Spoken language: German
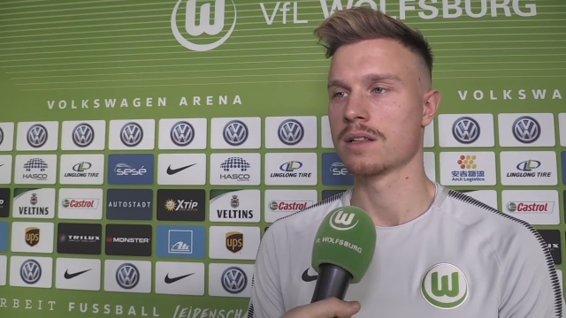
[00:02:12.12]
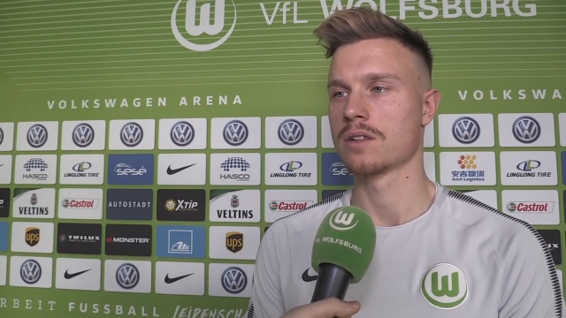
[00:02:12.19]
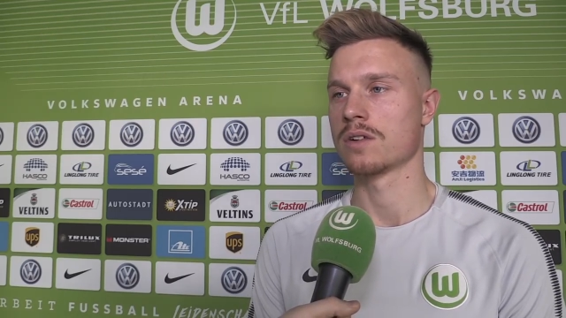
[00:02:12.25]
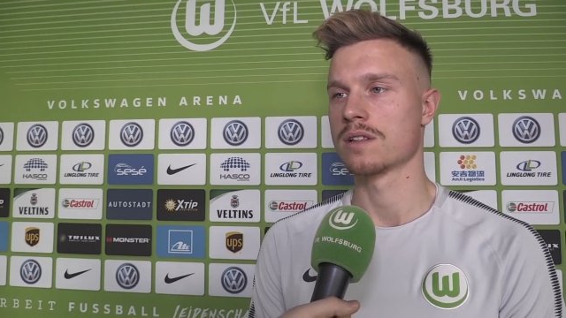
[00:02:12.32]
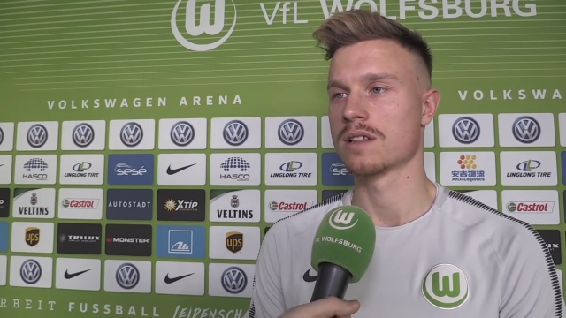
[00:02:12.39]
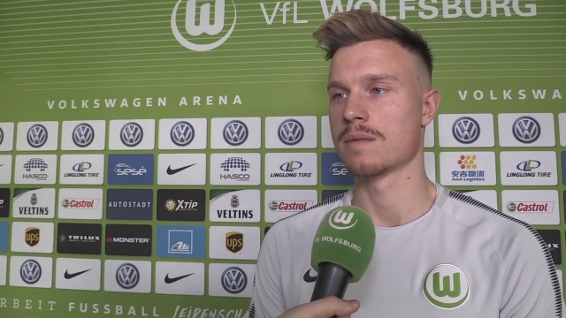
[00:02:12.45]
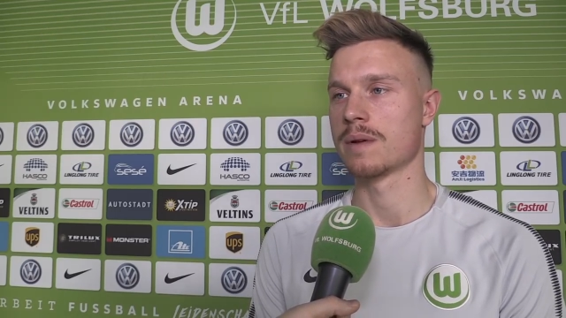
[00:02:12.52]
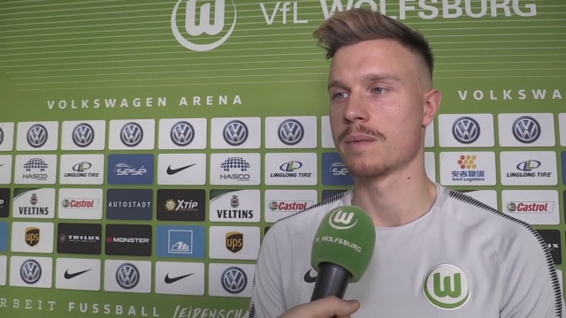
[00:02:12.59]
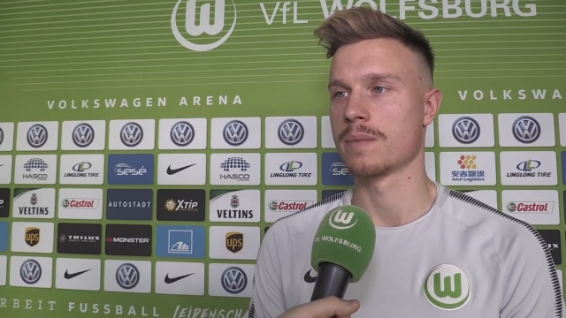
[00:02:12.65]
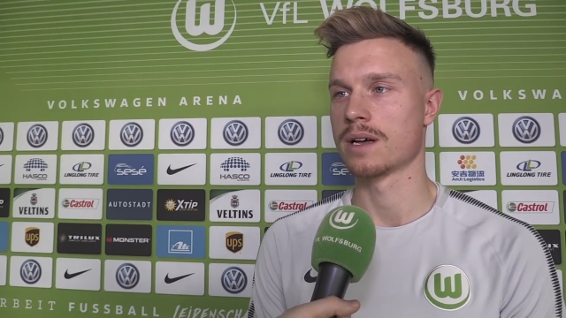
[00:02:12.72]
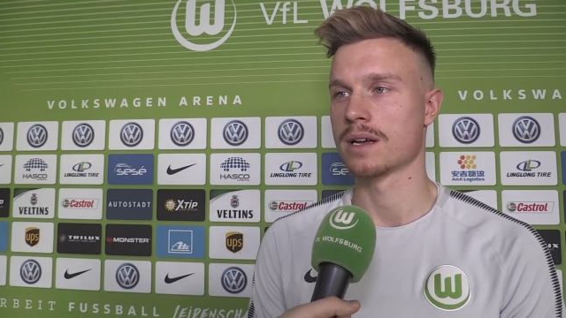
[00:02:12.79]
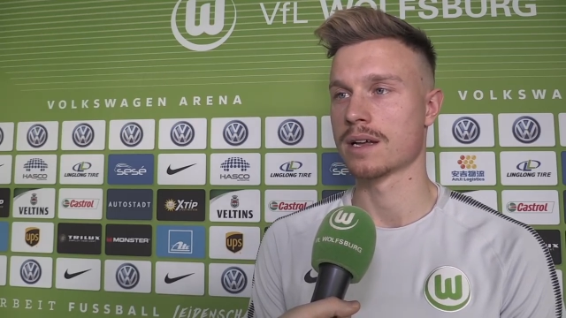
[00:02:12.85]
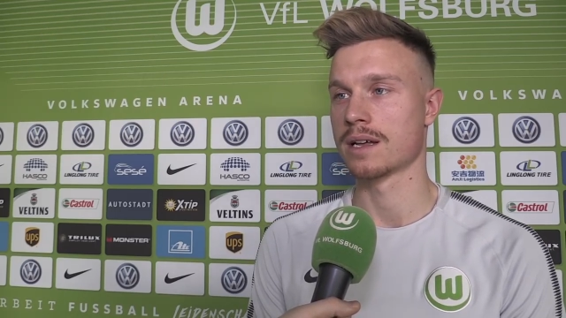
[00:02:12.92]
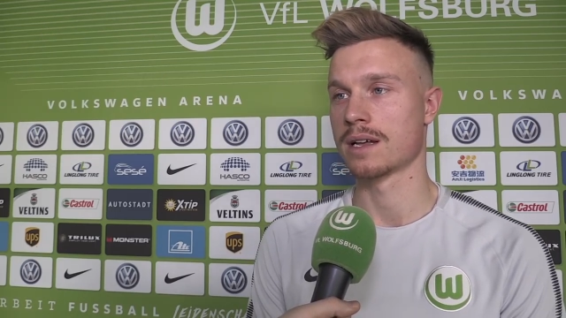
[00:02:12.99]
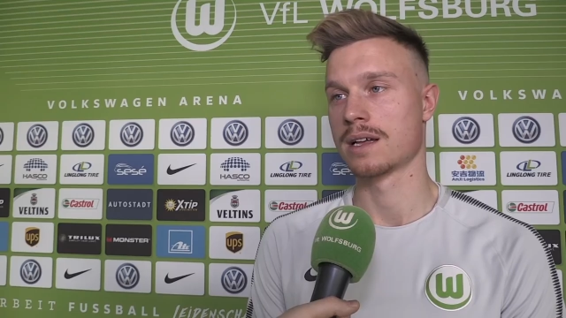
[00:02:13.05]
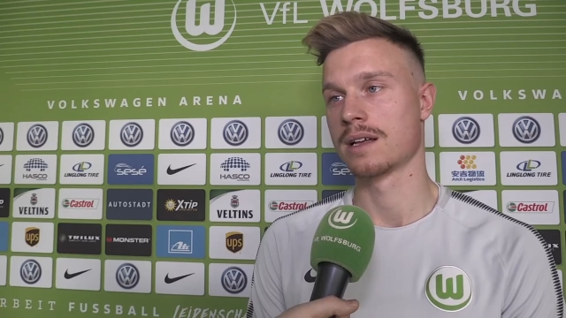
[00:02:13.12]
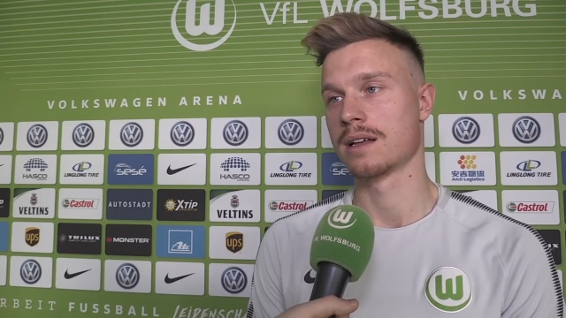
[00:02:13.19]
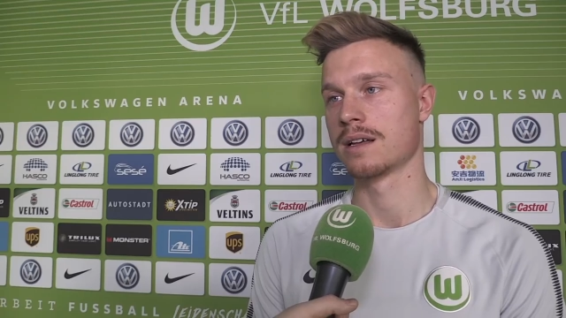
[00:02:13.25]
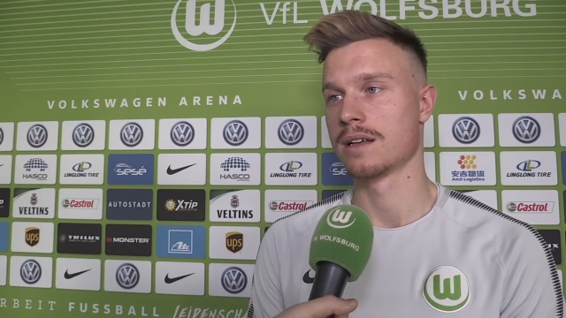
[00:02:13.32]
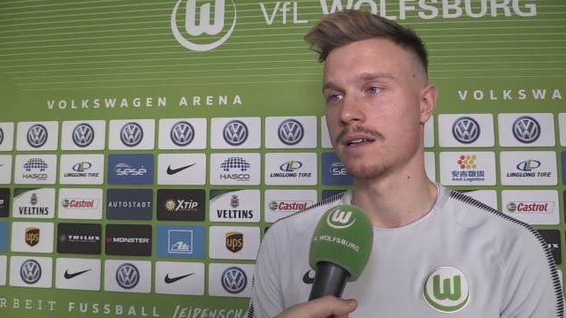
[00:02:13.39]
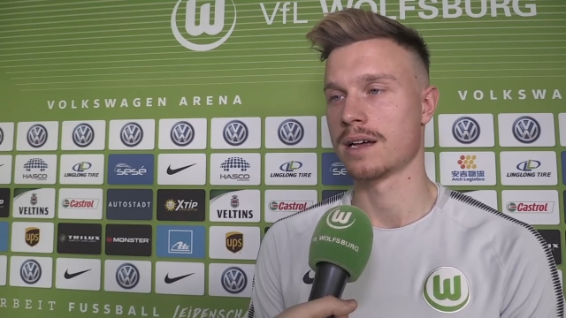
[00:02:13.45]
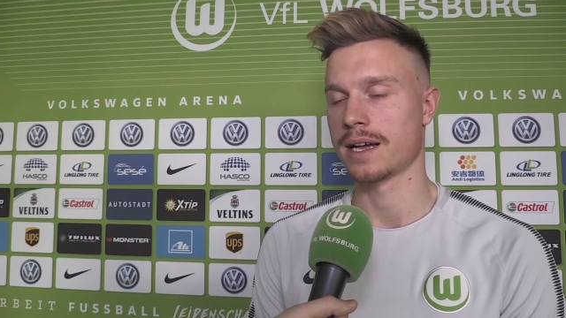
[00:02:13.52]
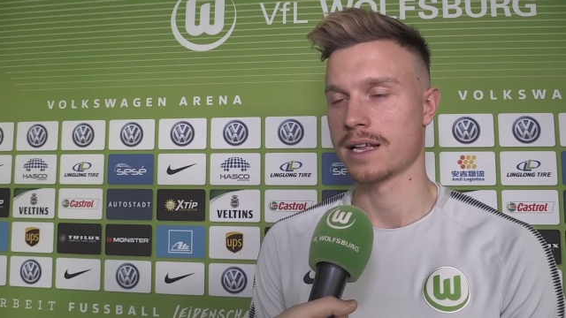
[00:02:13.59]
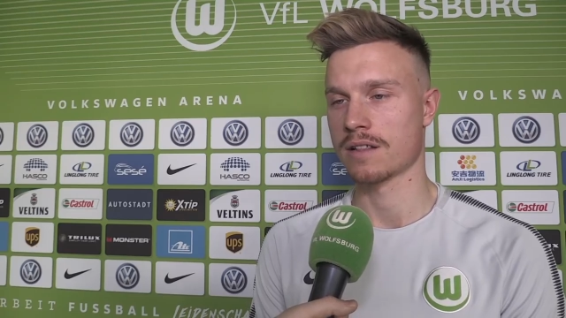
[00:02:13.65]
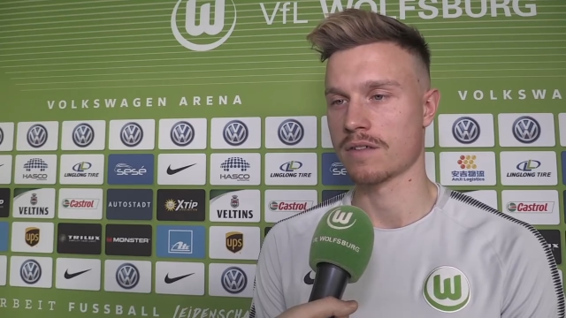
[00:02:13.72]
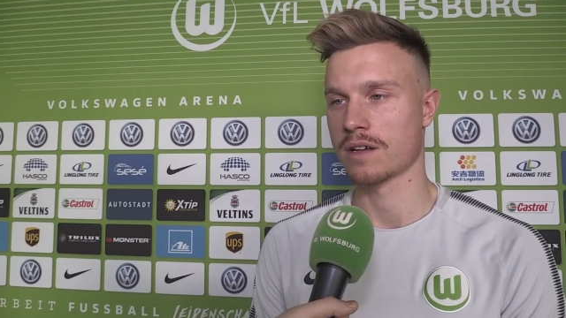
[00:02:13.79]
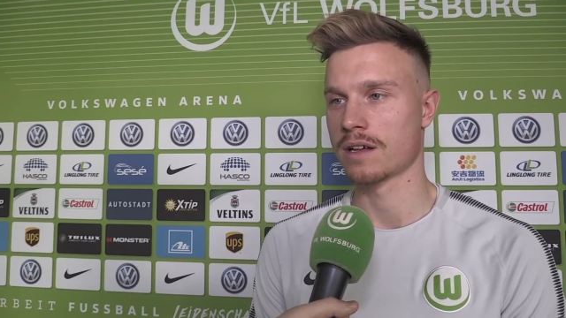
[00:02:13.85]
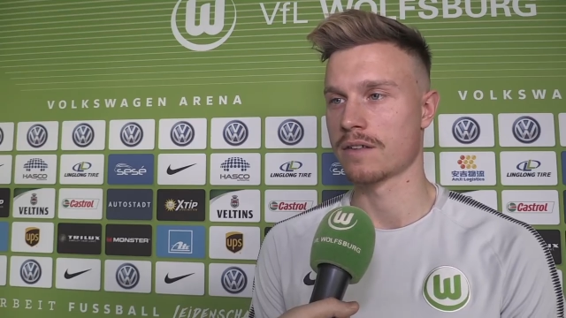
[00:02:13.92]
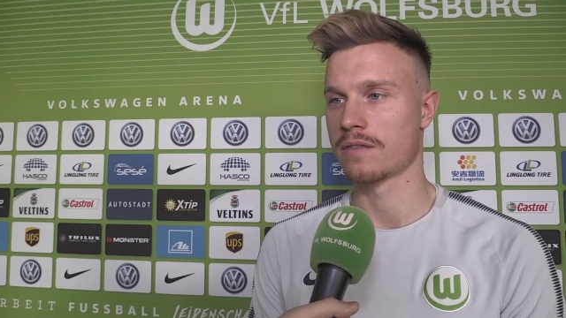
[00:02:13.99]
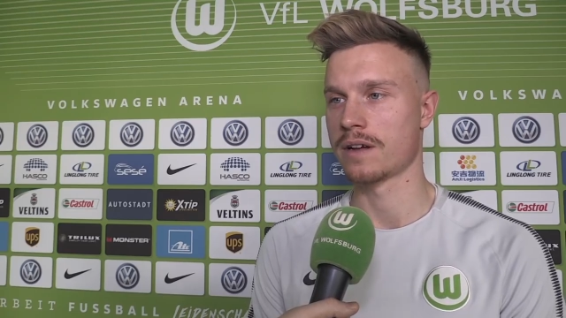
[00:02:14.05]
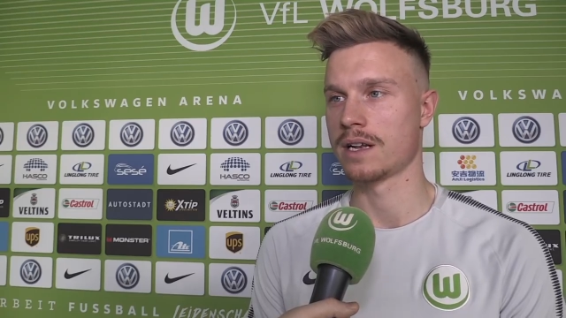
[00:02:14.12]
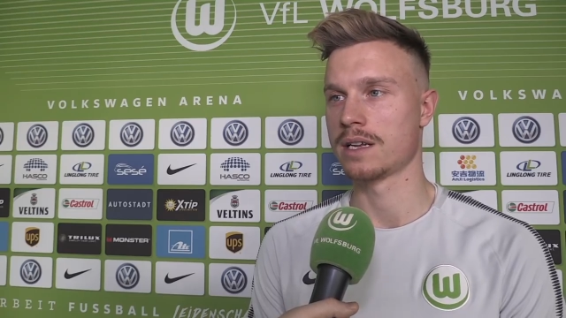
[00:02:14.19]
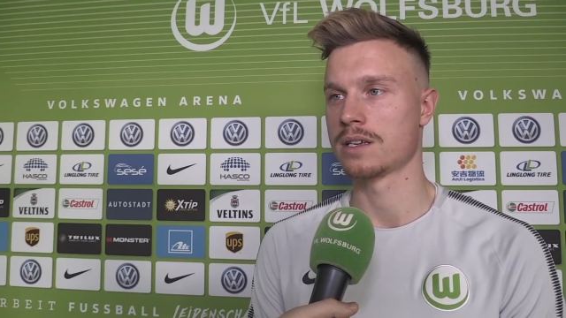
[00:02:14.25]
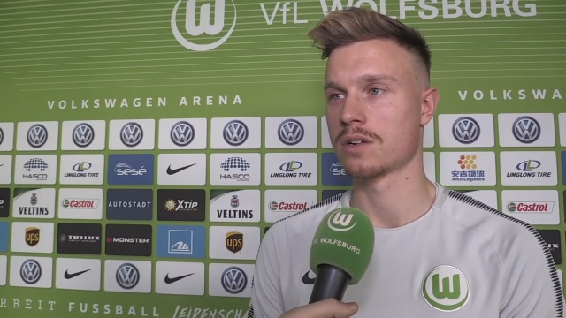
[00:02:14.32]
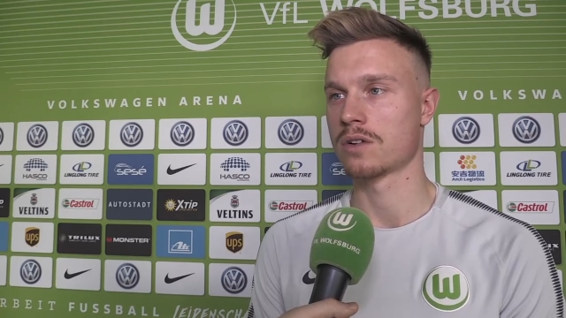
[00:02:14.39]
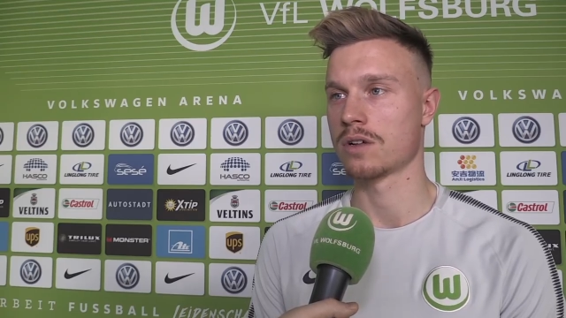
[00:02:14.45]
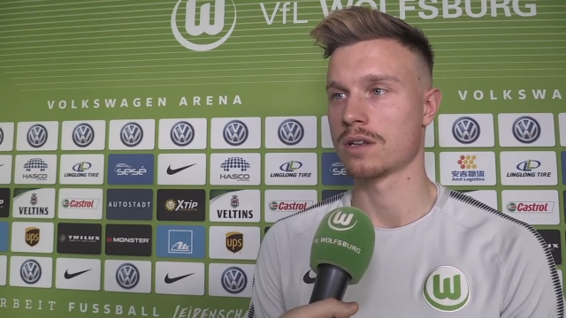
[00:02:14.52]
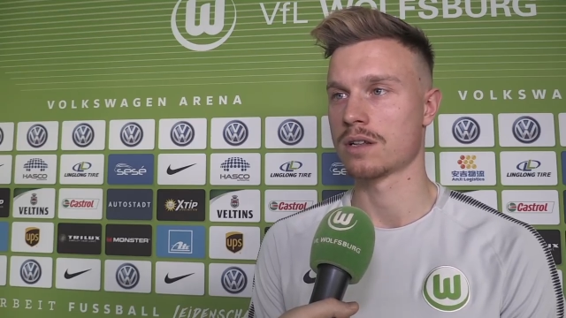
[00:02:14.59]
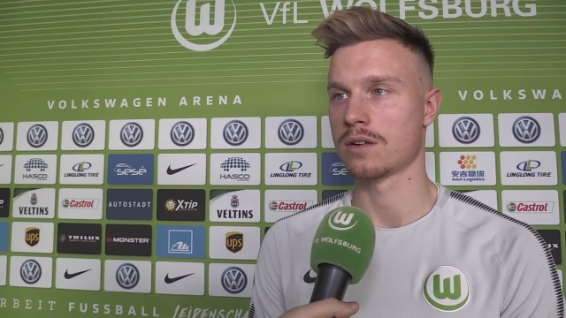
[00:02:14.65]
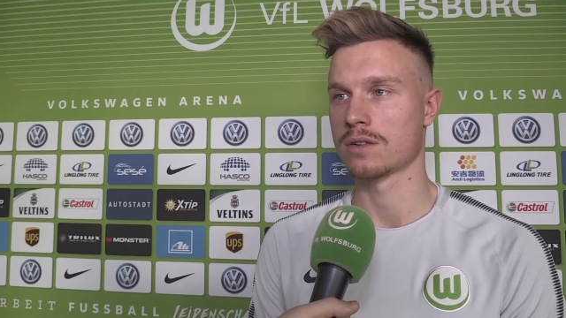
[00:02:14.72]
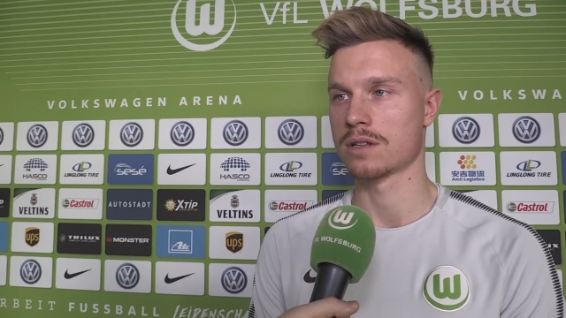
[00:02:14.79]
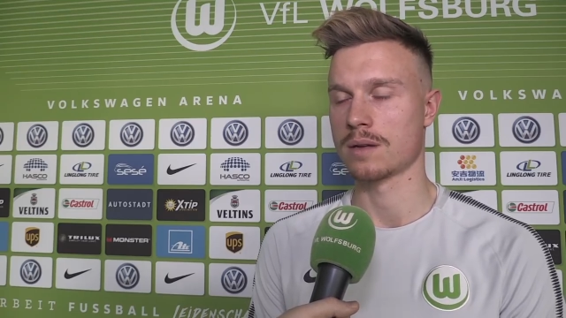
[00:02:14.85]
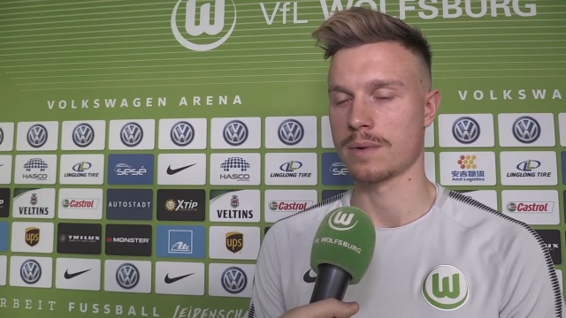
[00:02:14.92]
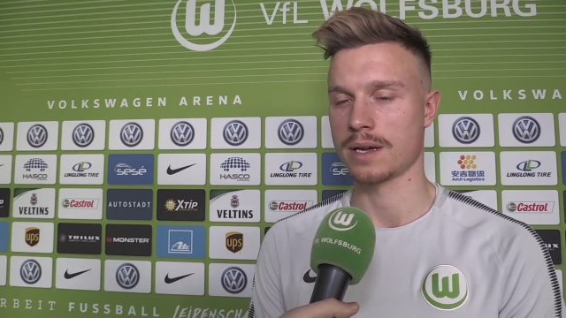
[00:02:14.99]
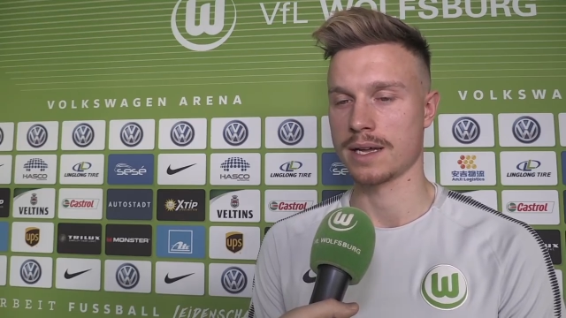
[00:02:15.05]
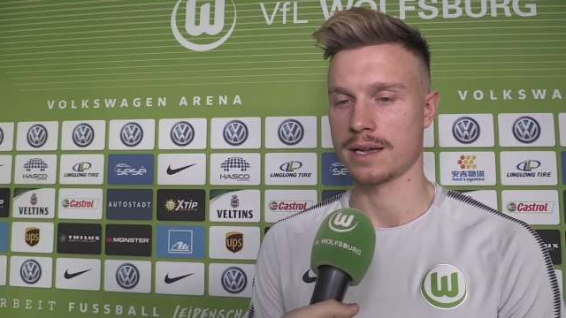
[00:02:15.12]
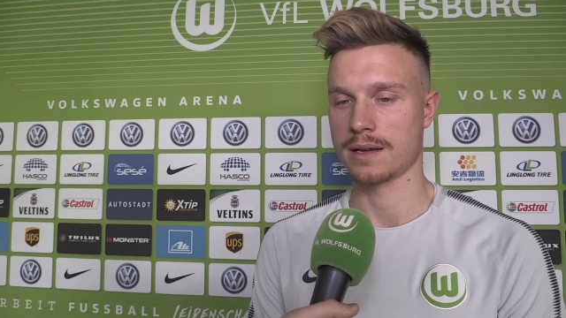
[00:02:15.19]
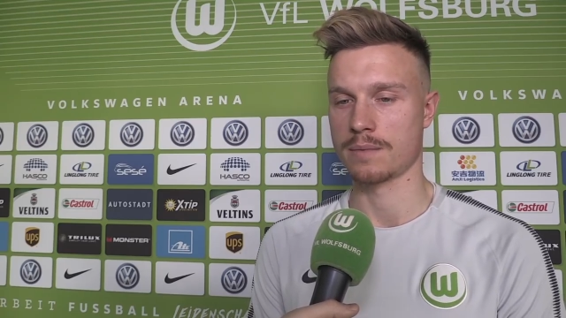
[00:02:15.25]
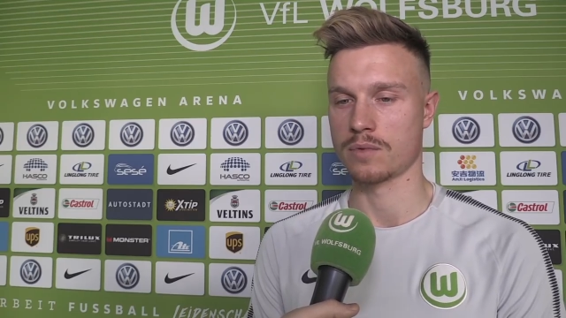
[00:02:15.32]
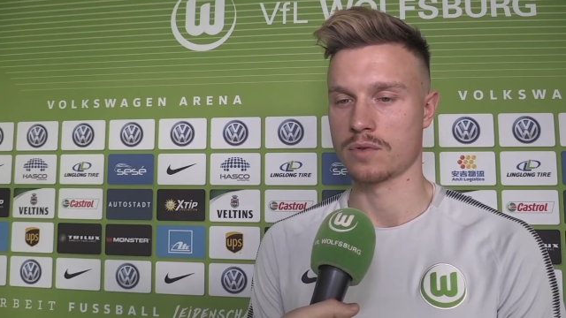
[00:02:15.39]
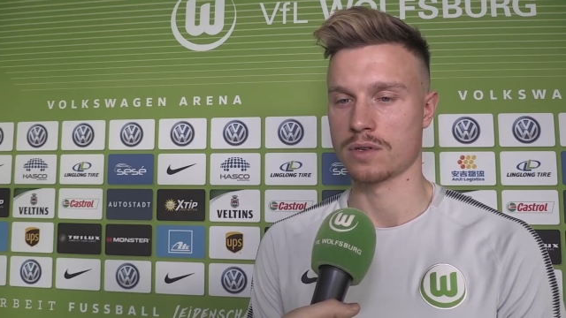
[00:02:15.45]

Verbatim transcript: trotzdem immer äh, ein, zwei gefährliche Konter auch dabei haben.